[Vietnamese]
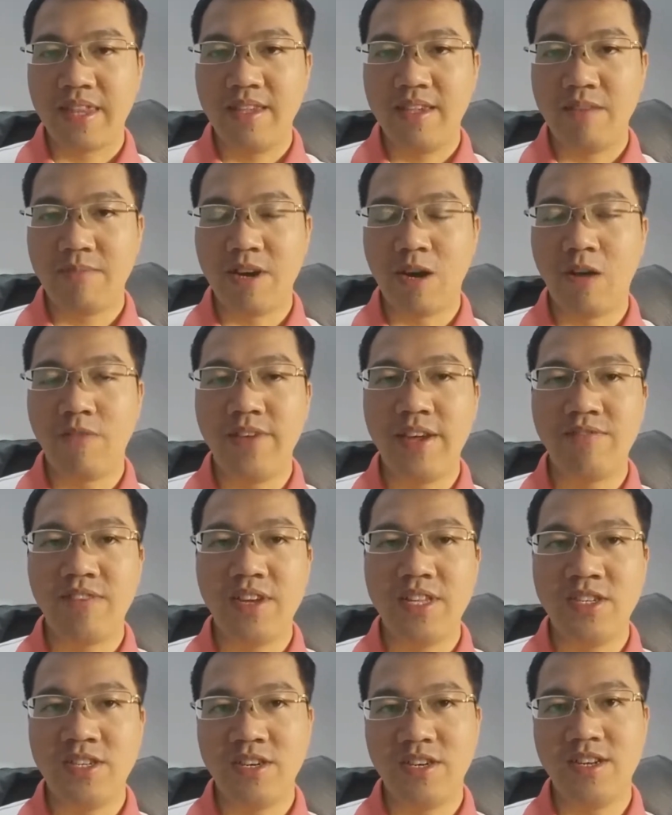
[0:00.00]
nhiều bạn học viên
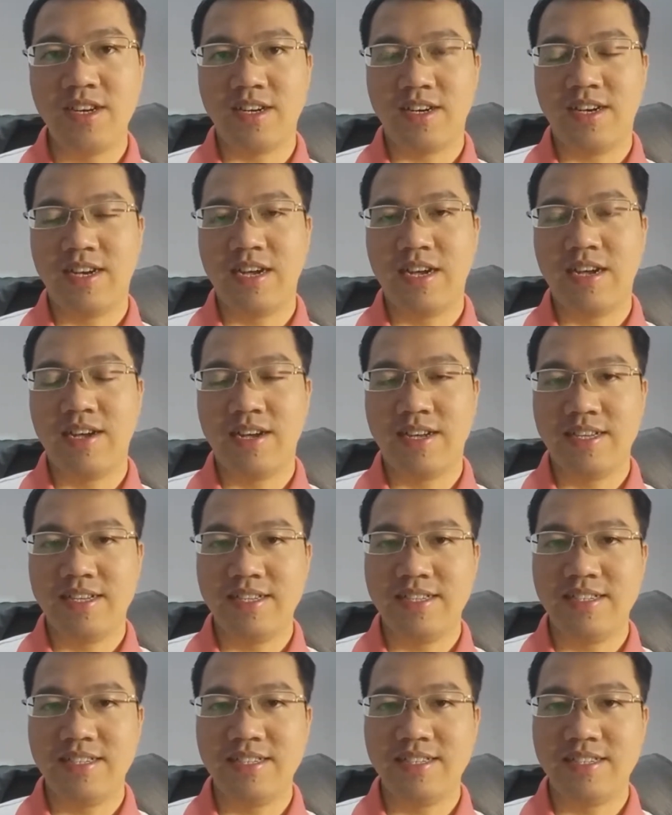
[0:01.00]
vẫn chưa được
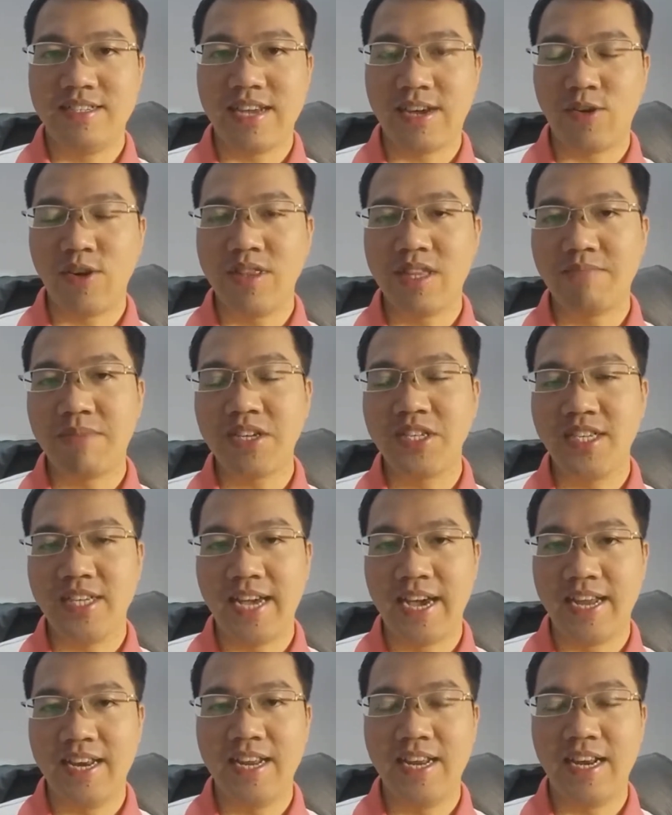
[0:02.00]
uh, giải quyết thắc mắc triệt
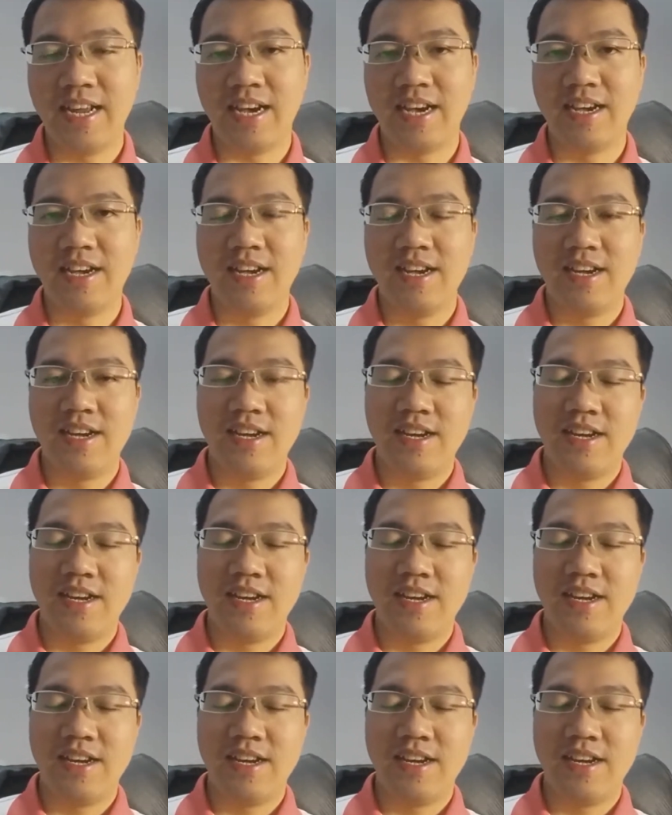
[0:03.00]
đề nên là